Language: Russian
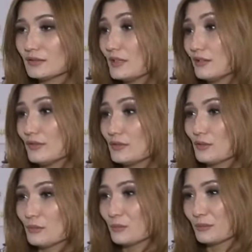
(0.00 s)
талант во
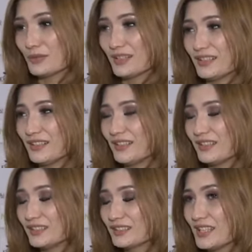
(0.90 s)
всем
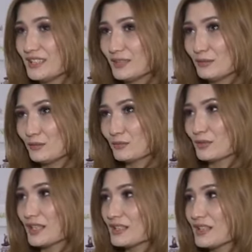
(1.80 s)
а, третий тур у
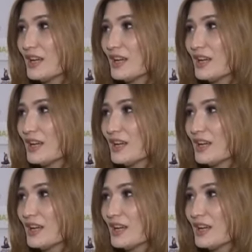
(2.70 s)
нас